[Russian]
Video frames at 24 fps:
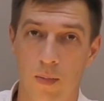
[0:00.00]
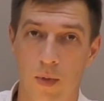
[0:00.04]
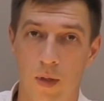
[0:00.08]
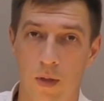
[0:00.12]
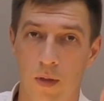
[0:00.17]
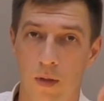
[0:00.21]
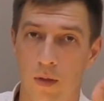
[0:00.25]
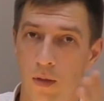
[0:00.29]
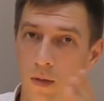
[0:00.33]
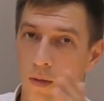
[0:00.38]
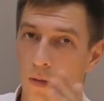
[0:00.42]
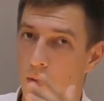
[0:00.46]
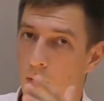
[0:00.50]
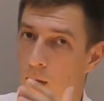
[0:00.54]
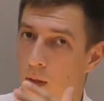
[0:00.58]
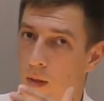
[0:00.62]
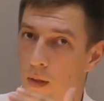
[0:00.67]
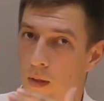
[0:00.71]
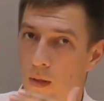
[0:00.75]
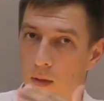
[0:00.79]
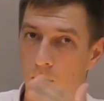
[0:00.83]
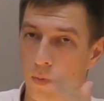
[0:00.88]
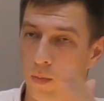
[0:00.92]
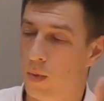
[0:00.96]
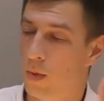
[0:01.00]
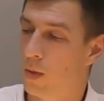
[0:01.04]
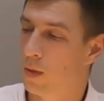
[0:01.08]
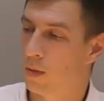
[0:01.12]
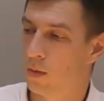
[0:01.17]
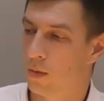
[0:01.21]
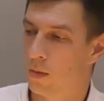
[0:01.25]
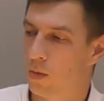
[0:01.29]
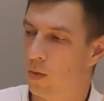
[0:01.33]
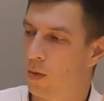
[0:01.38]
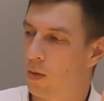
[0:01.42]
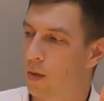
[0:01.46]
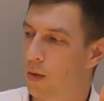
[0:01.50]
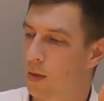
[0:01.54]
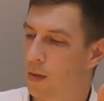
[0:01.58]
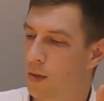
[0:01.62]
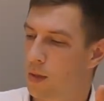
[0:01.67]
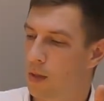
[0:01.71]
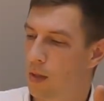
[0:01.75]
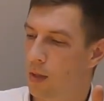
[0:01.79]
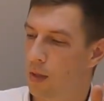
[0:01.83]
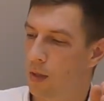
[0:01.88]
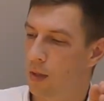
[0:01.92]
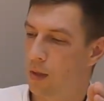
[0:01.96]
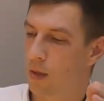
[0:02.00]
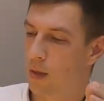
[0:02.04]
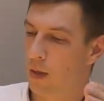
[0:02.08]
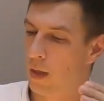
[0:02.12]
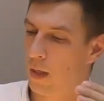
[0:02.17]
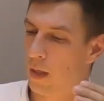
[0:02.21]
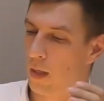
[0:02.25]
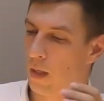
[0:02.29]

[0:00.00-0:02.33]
и для любых других целей,